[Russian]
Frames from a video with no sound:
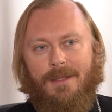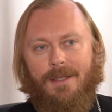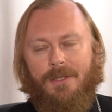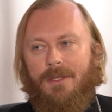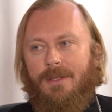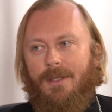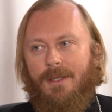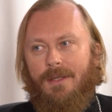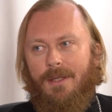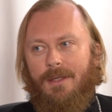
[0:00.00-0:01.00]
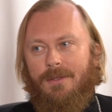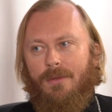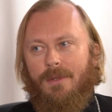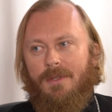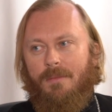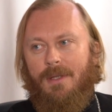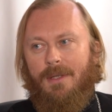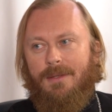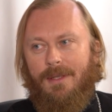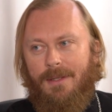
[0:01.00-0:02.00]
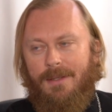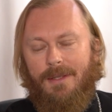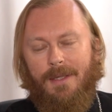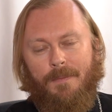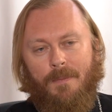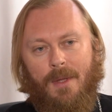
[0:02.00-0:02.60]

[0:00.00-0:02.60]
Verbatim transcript: защитой традиционных семейных ценностей.